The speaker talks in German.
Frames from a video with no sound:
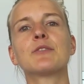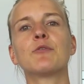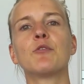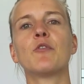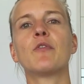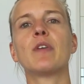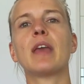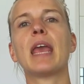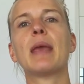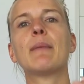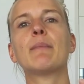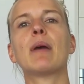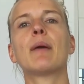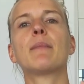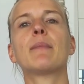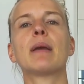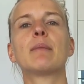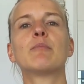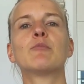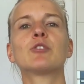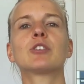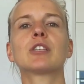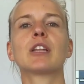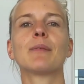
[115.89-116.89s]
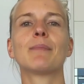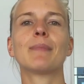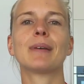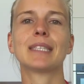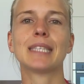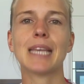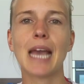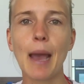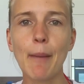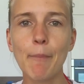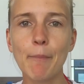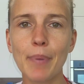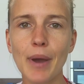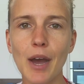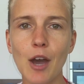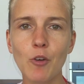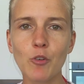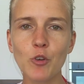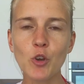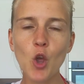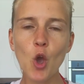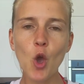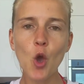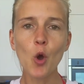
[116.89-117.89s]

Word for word: wo wir immer mehr Muskelmasse abbauen